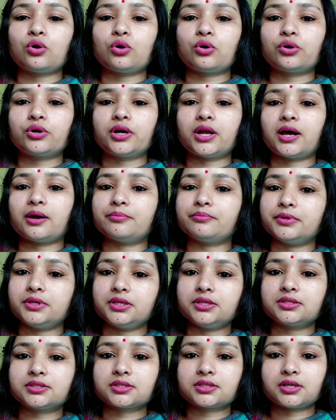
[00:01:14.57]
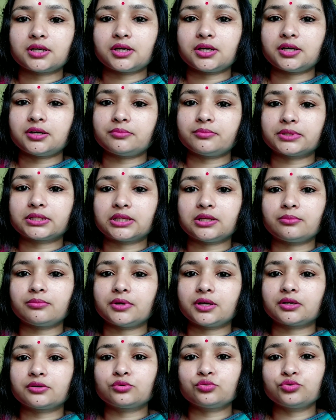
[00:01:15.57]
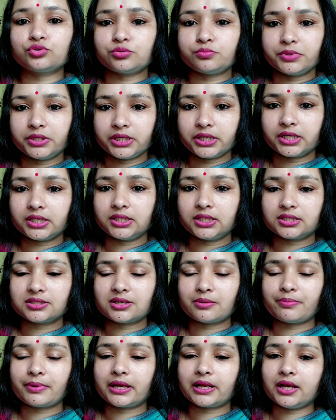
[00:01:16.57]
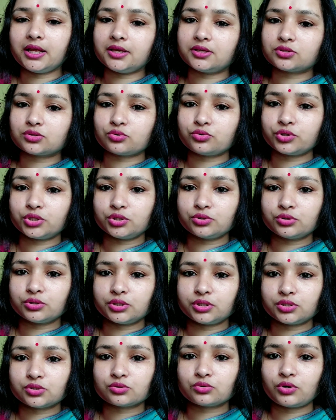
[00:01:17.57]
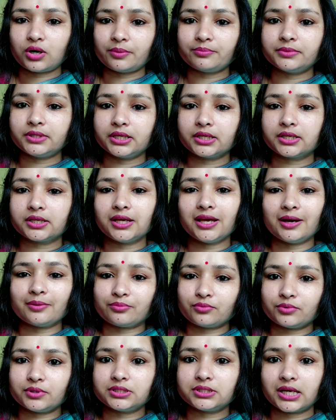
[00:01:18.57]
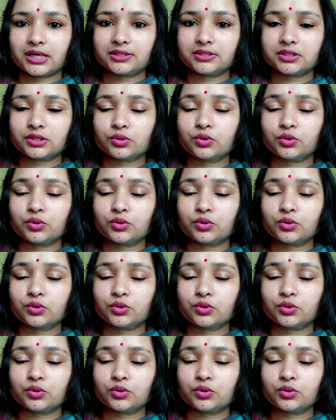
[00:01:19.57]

और आप भी इसका मतलब कुछ भी खरीदने से पहले इसको इसको आप देख के आप भी जान